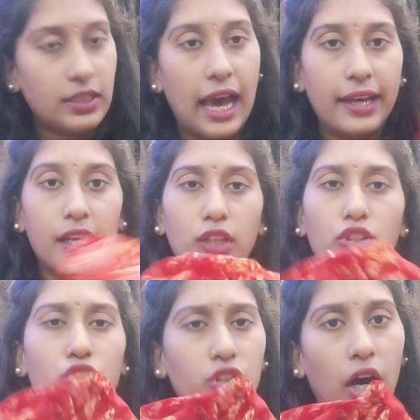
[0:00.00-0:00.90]
శారీ
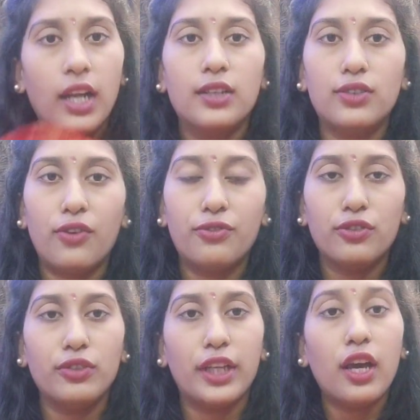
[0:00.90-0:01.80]
అయితే చాలా సాఫ్ట్
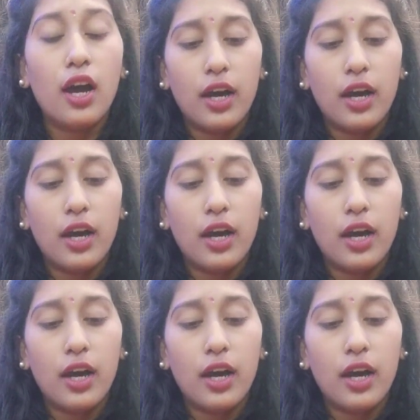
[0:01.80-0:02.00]
ఉంది